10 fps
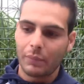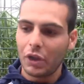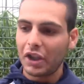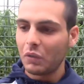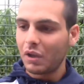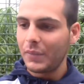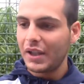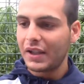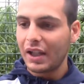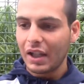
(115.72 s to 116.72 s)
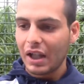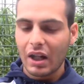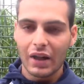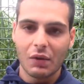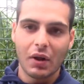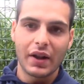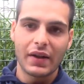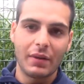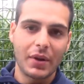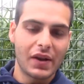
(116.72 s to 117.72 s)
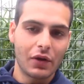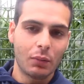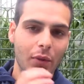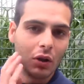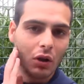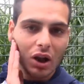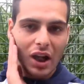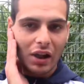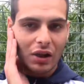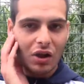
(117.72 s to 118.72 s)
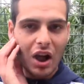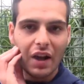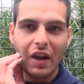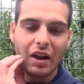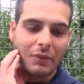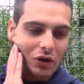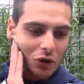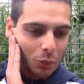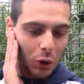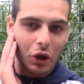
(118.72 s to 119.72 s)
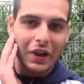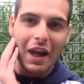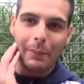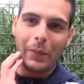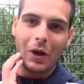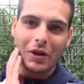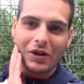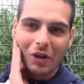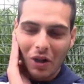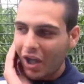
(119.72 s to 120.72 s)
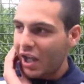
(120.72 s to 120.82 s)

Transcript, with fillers: poi naturalmente la squadra si è rimessa subito in carreggiata, ha rimesso subito le idee a posto,